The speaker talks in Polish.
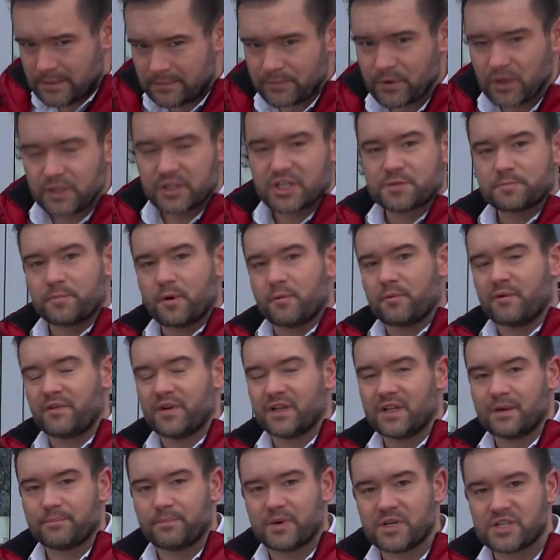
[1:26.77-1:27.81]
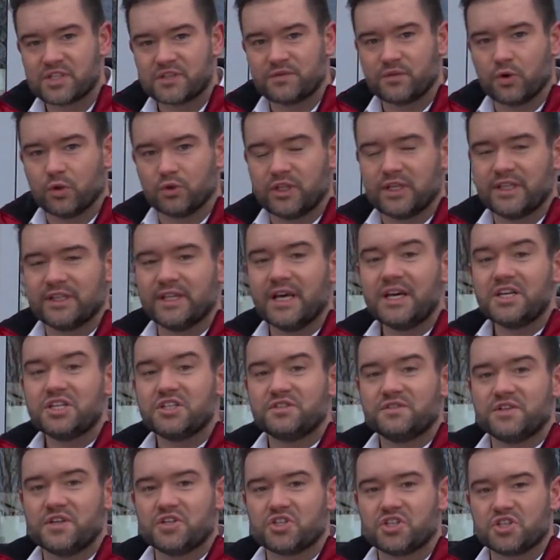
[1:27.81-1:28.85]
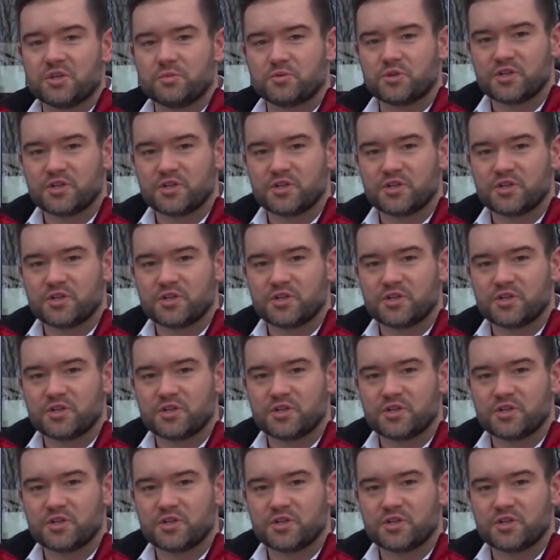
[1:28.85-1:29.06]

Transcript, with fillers: no i też poopowiadam Państwu o tych najświeższych